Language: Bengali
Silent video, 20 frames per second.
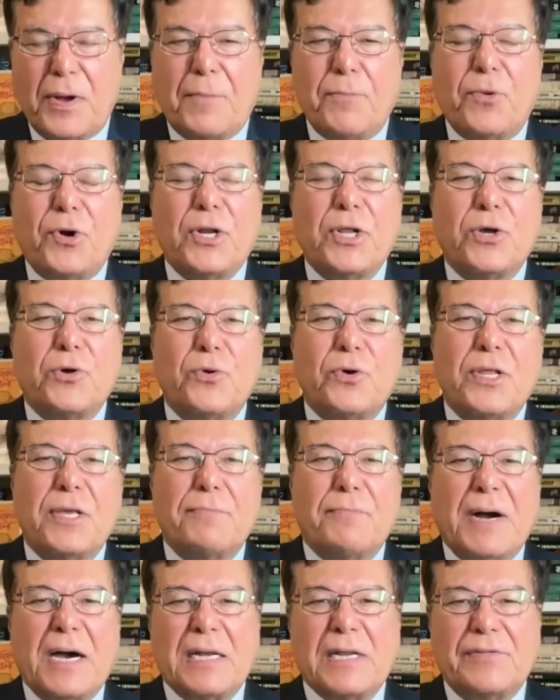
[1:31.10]
মনে করি
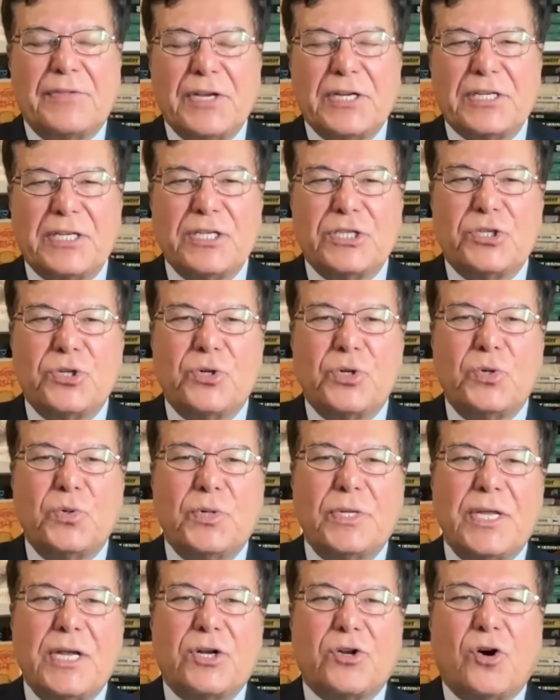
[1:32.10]
বাংলাদেশের জন্য
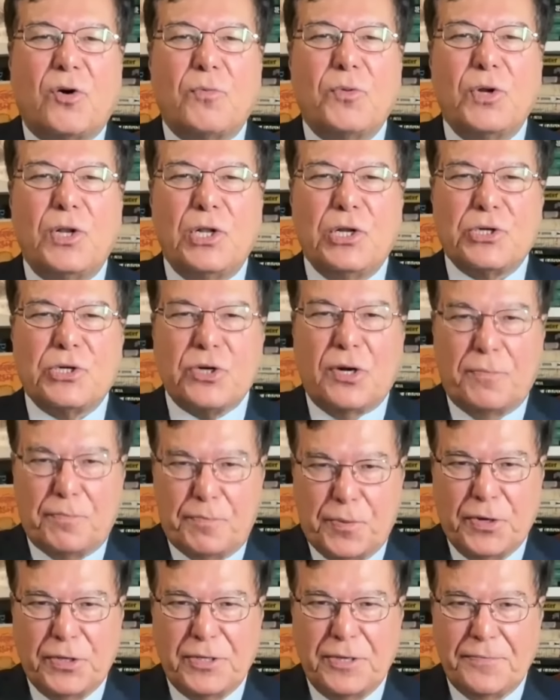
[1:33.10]
উনি একটা অমূল্য
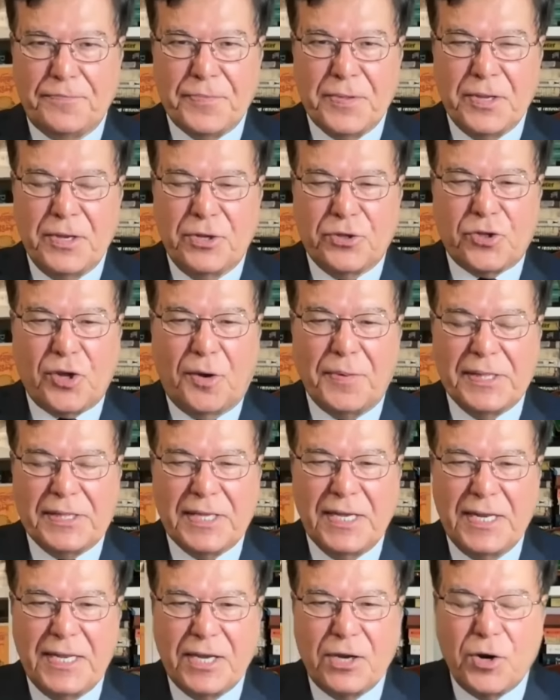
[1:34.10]
সম্পদ তবে
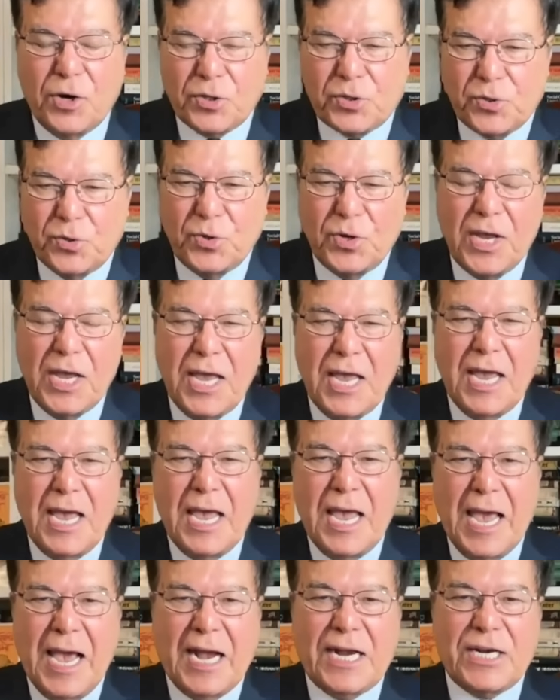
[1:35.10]
তিনি গত
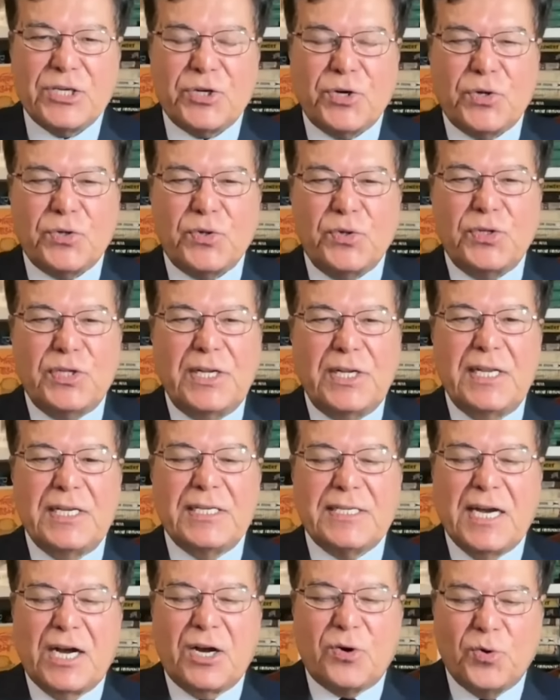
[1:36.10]
একশত দিনে
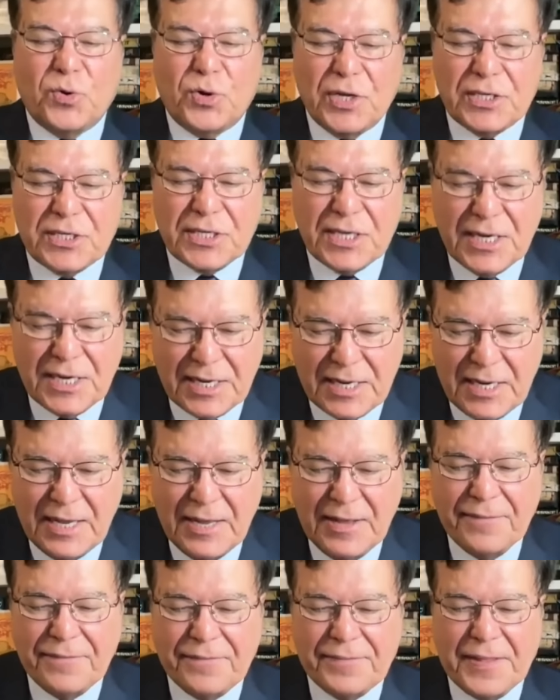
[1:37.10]
যা করেছেন
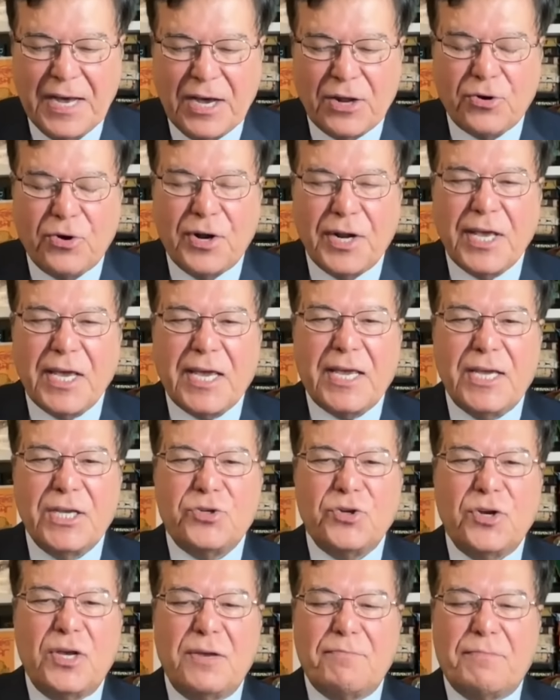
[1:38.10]
তার অনেক
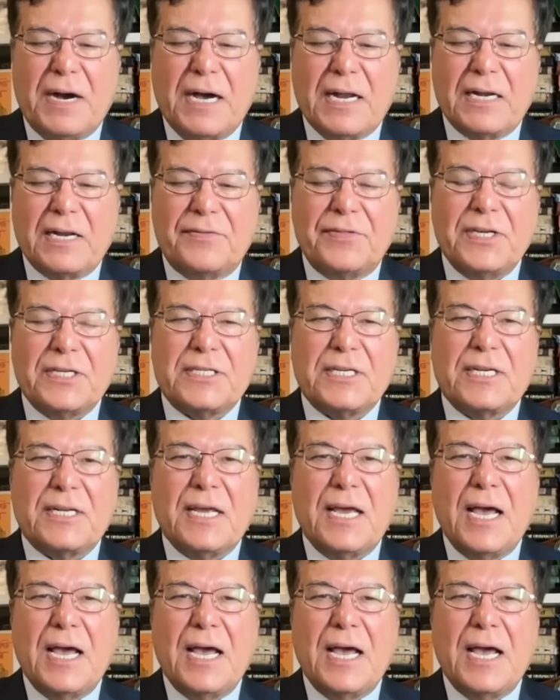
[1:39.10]
কিছুই বাংলাদেশের